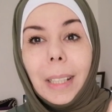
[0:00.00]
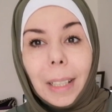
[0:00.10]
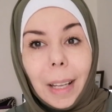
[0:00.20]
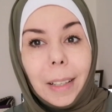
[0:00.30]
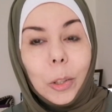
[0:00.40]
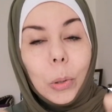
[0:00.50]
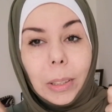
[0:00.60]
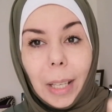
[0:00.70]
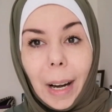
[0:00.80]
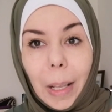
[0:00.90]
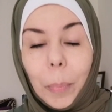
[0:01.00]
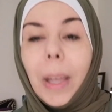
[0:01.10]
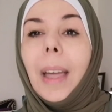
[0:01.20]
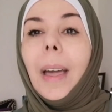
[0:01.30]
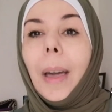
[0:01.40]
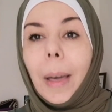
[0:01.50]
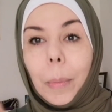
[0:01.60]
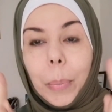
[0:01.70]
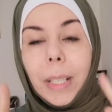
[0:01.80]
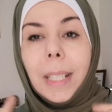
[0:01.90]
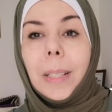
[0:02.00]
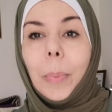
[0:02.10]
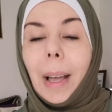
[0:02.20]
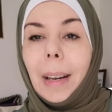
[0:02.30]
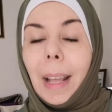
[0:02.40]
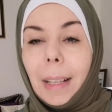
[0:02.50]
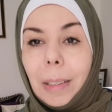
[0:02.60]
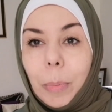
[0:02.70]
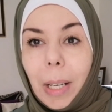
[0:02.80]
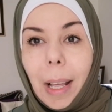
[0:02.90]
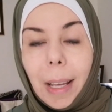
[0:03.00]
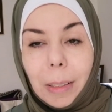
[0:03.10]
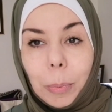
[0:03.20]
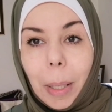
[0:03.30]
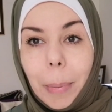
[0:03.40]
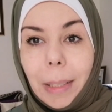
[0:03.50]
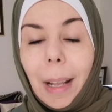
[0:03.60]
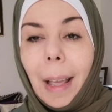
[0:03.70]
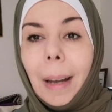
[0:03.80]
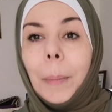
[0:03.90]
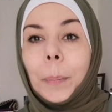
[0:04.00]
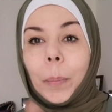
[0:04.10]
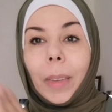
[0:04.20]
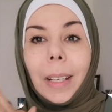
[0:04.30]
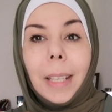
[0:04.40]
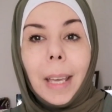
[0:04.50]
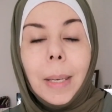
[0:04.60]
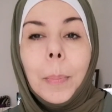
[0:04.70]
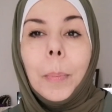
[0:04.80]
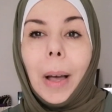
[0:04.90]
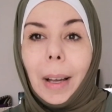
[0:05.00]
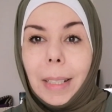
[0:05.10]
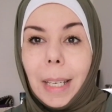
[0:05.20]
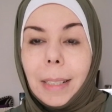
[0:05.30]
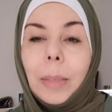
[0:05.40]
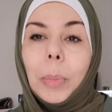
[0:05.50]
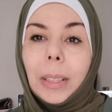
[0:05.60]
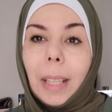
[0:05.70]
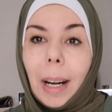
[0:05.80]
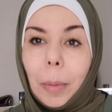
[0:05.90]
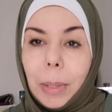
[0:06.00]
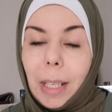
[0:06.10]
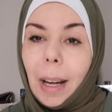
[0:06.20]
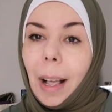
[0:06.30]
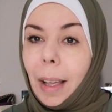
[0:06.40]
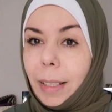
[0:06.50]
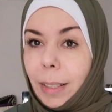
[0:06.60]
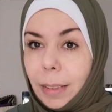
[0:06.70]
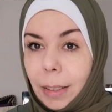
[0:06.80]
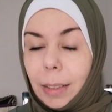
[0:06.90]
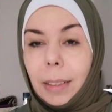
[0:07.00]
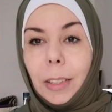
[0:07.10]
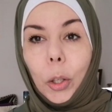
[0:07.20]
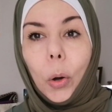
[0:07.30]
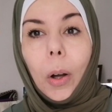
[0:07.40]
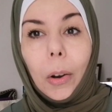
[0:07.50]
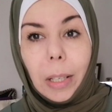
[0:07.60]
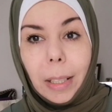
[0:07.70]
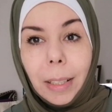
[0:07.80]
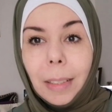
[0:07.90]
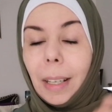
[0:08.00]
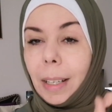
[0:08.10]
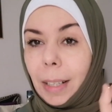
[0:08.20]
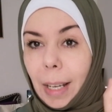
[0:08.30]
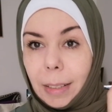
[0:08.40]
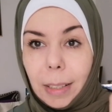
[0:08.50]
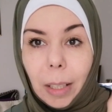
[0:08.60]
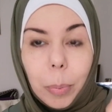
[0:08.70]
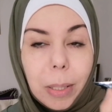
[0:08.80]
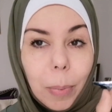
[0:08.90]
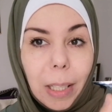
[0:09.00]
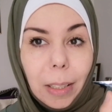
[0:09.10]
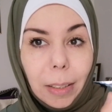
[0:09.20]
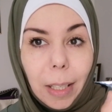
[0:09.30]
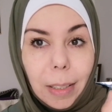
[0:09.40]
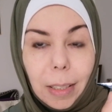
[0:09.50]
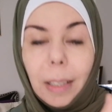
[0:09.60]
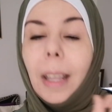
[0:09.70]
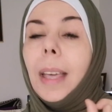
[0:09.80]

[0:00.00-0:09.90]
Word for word: ديكلاريتوه للضرائب الضرائب بالنسبه لهذه المنحه هذه بطبيعه الحال يا اما يتم الطلب ديالها يعني ديروه اونلاين هنا غادي نهضر بالنسبه للاعدادي